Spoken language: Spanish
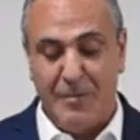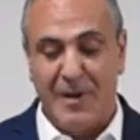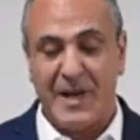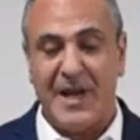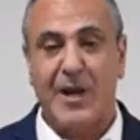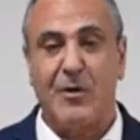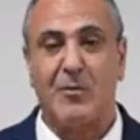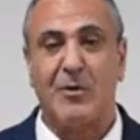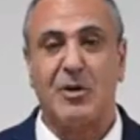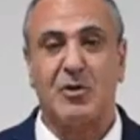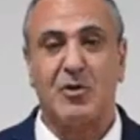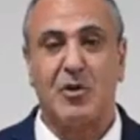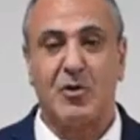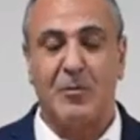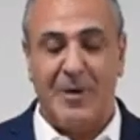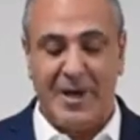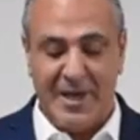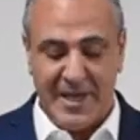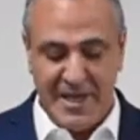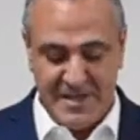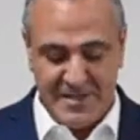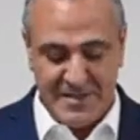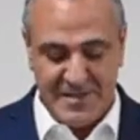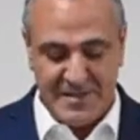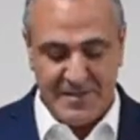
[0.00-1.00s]
para nuestro
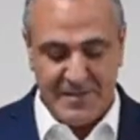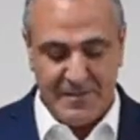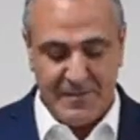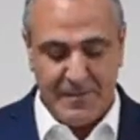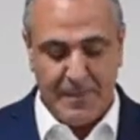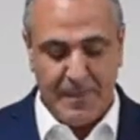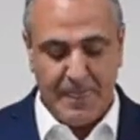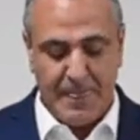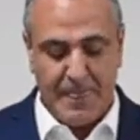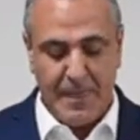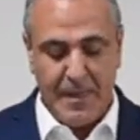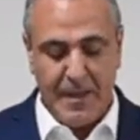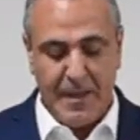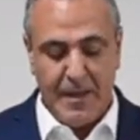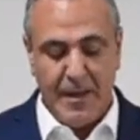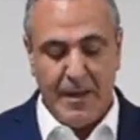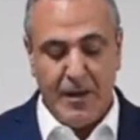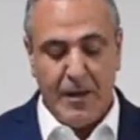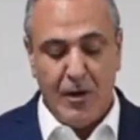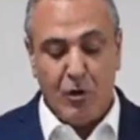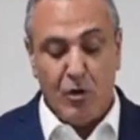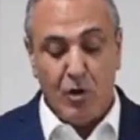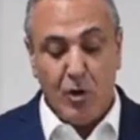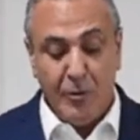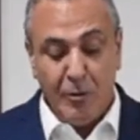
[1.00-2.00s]
país.
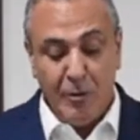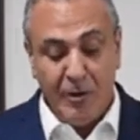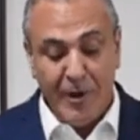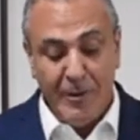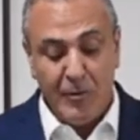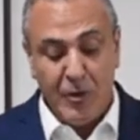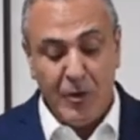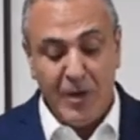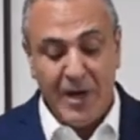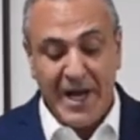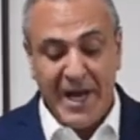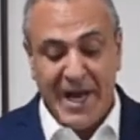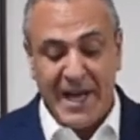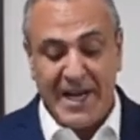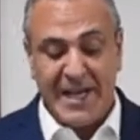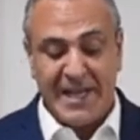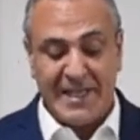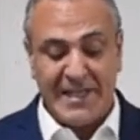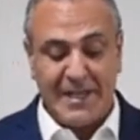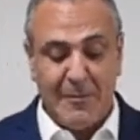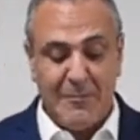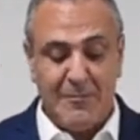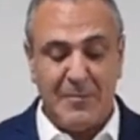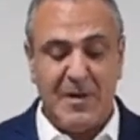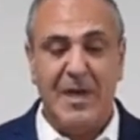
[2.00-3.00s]
No podemos negar que
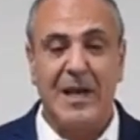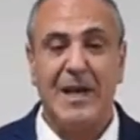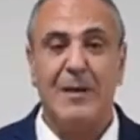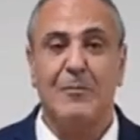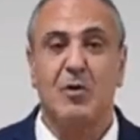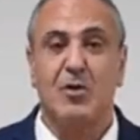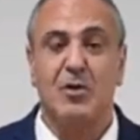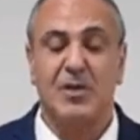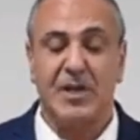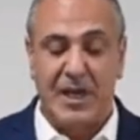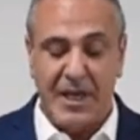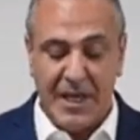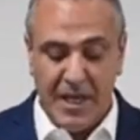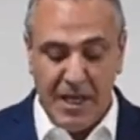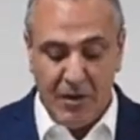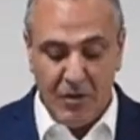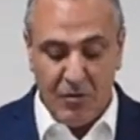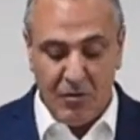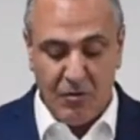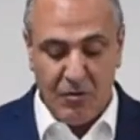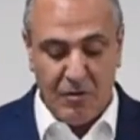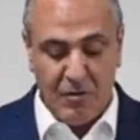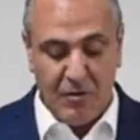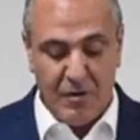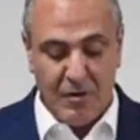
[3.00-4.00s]
también hemos
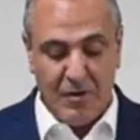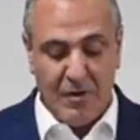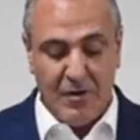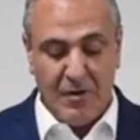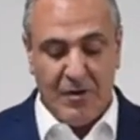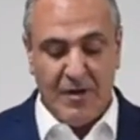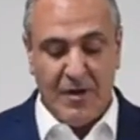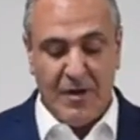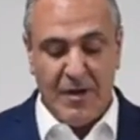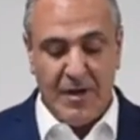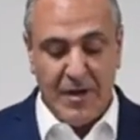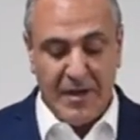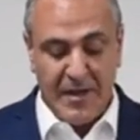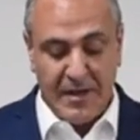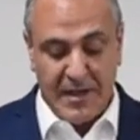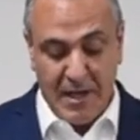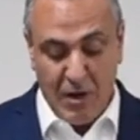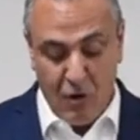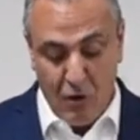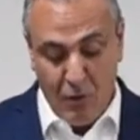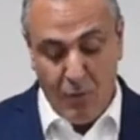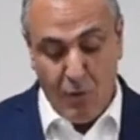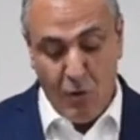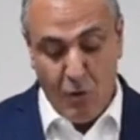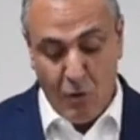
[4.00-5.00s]
tenido que
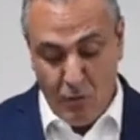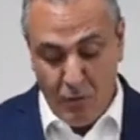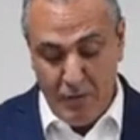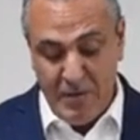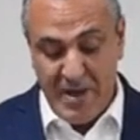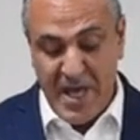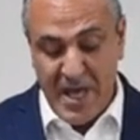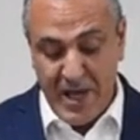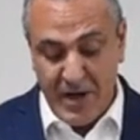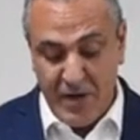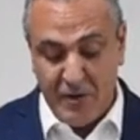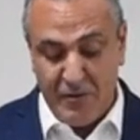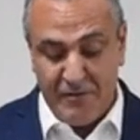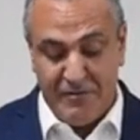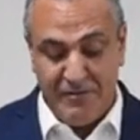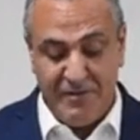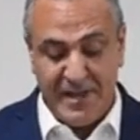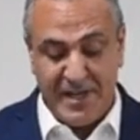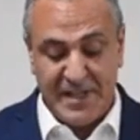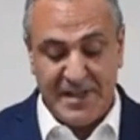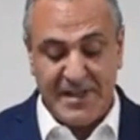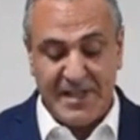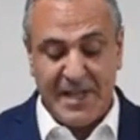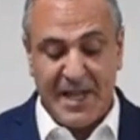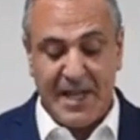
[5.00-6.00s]
como gobierno
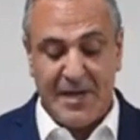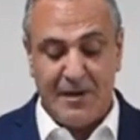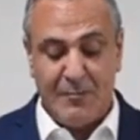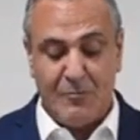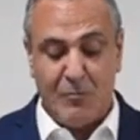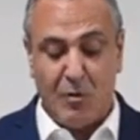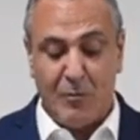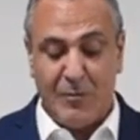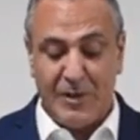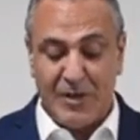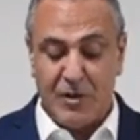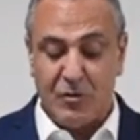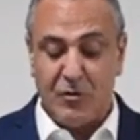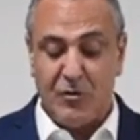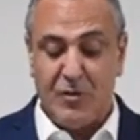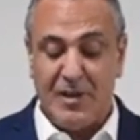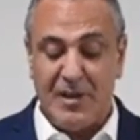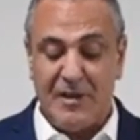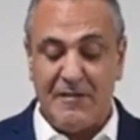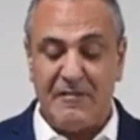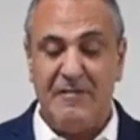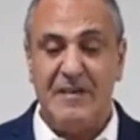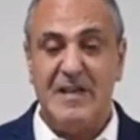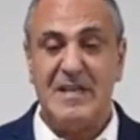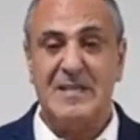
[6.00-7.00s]
enfrentar momentos
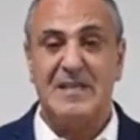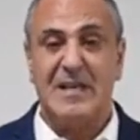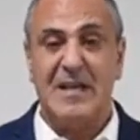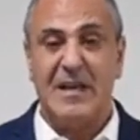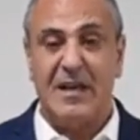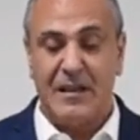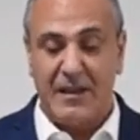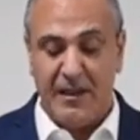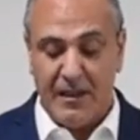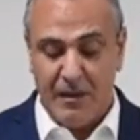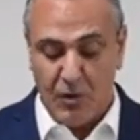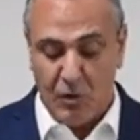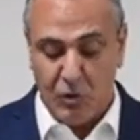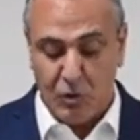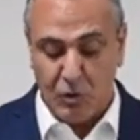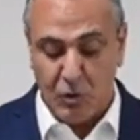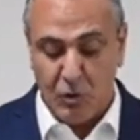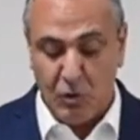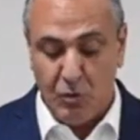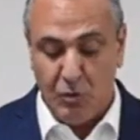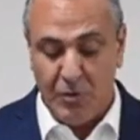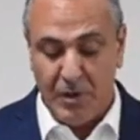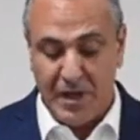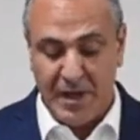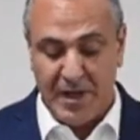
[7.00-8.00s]
difíciles desde
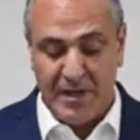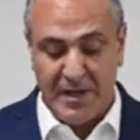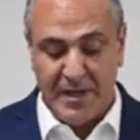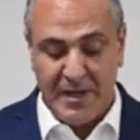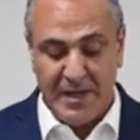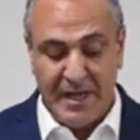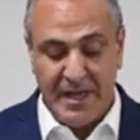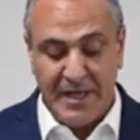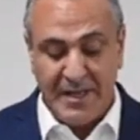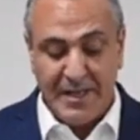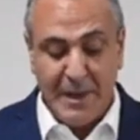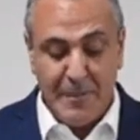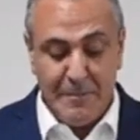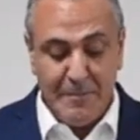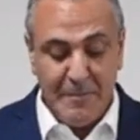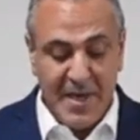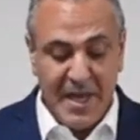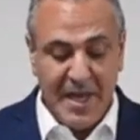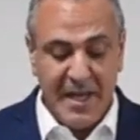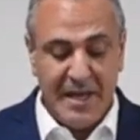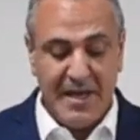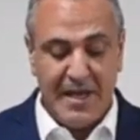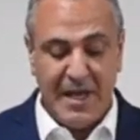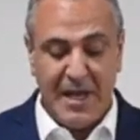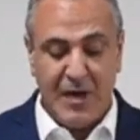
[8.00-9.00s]
octubre y
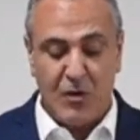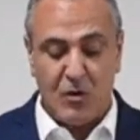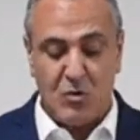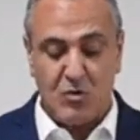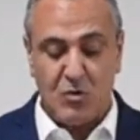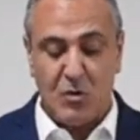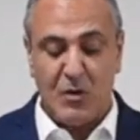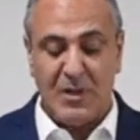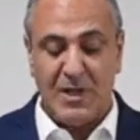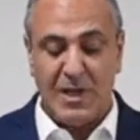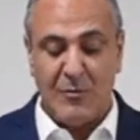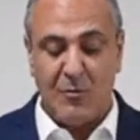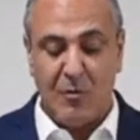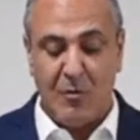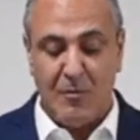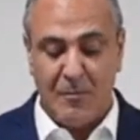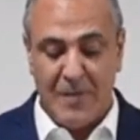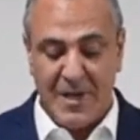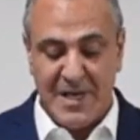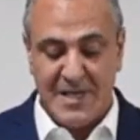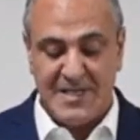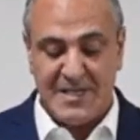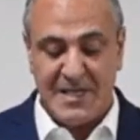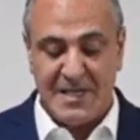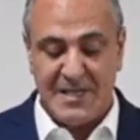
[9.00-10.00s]
también en los últimos
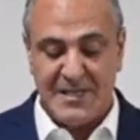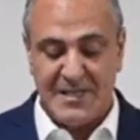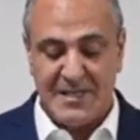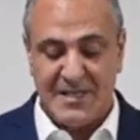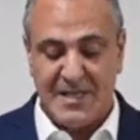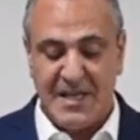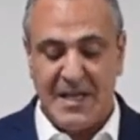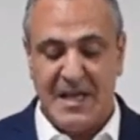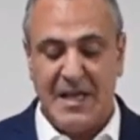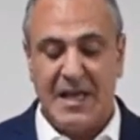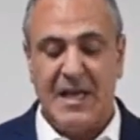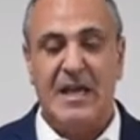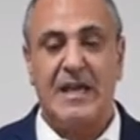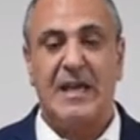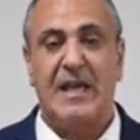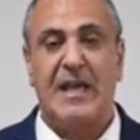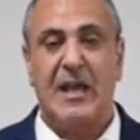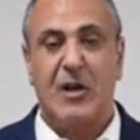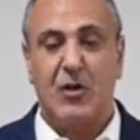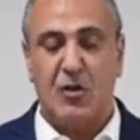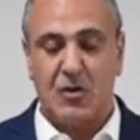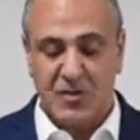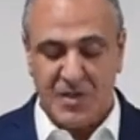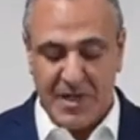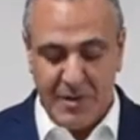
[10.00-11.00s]
meses que
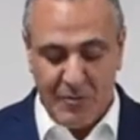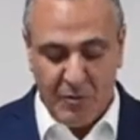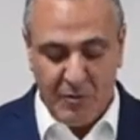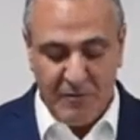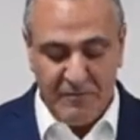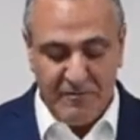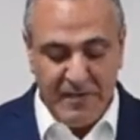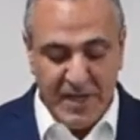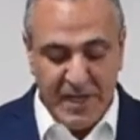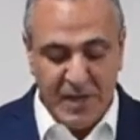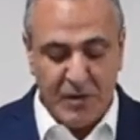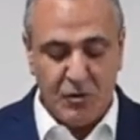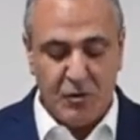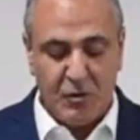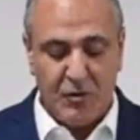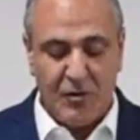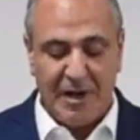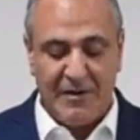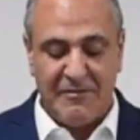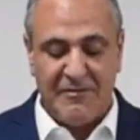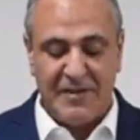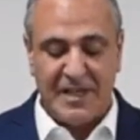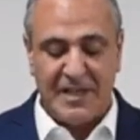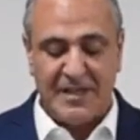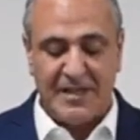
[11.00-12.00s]
nos hemos visto
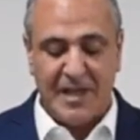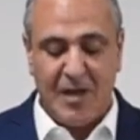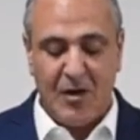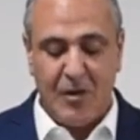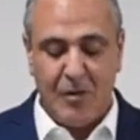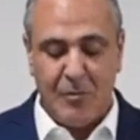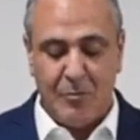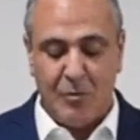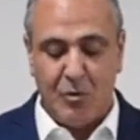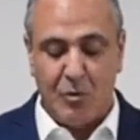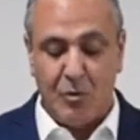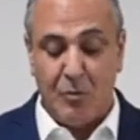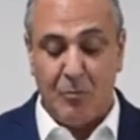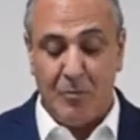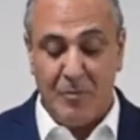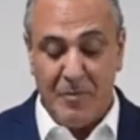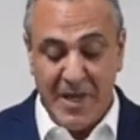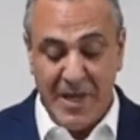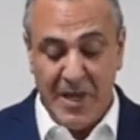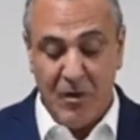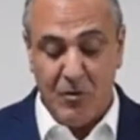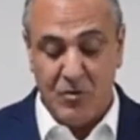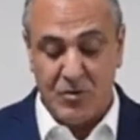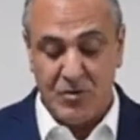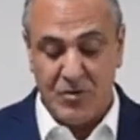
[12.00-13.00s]
afectados por un
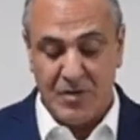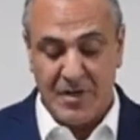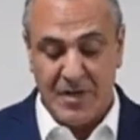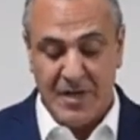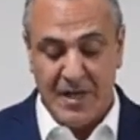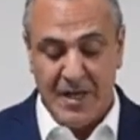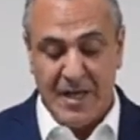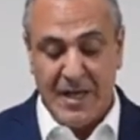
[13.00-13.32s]
virus